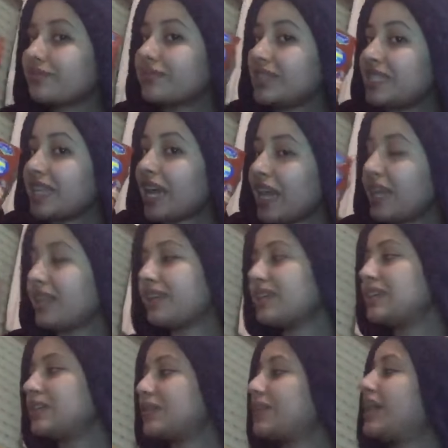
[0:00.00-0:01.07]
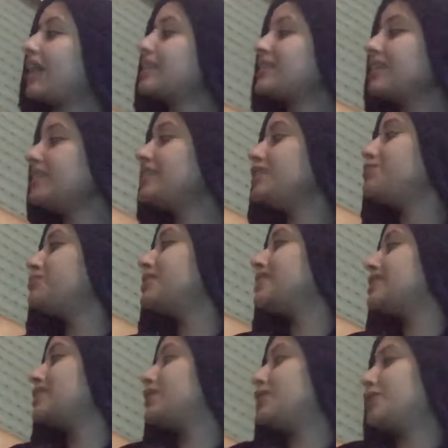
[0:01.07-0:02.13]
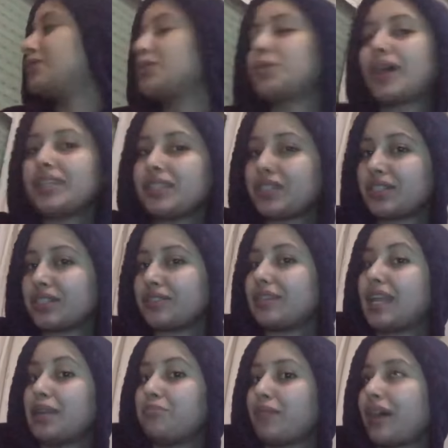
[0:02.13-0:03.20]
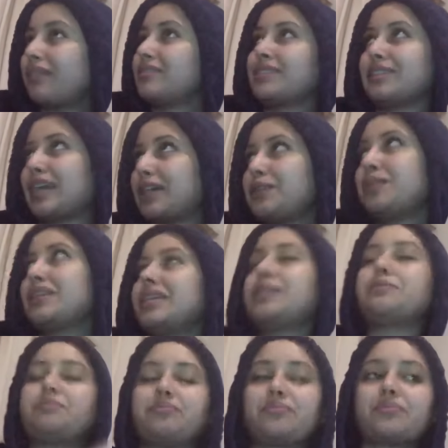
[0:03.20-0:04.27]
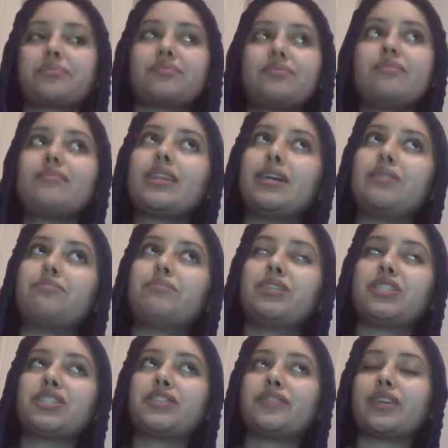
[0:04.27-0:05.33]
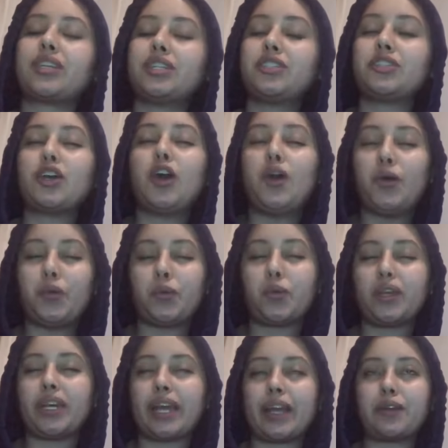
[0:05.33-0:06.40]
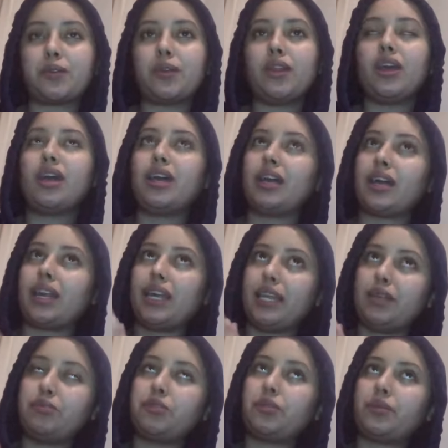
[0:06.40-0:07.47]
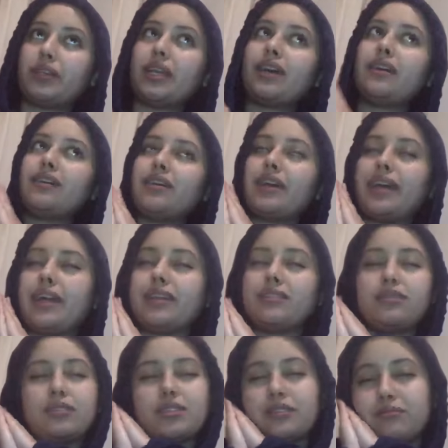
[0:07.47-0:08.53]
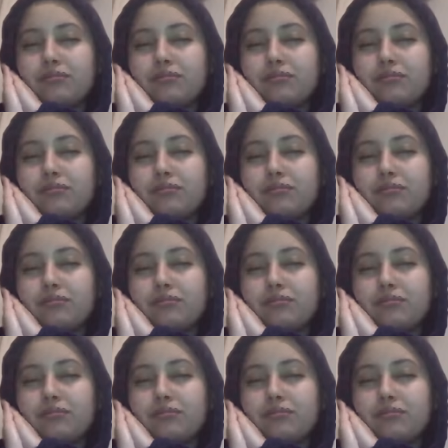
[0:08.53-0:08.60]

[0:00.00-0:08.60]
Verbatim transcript: ديالي وحاطه شيبس وواتر الماء ضروري باش نتفرج وناكل نلعب شويه اند